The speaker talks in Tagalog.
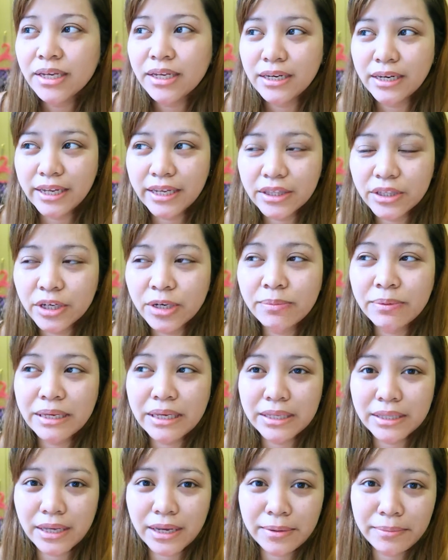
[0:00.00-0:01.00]
later
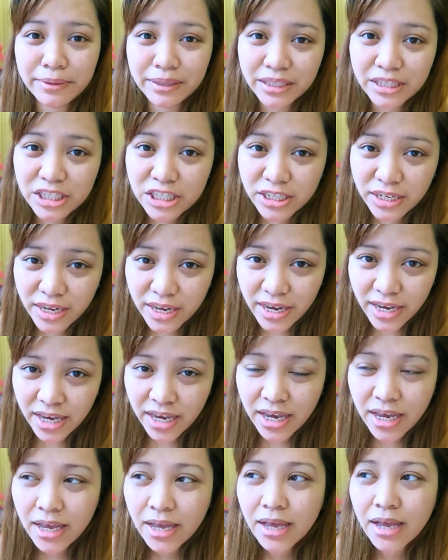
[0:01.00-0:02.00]
makikita kami ni She.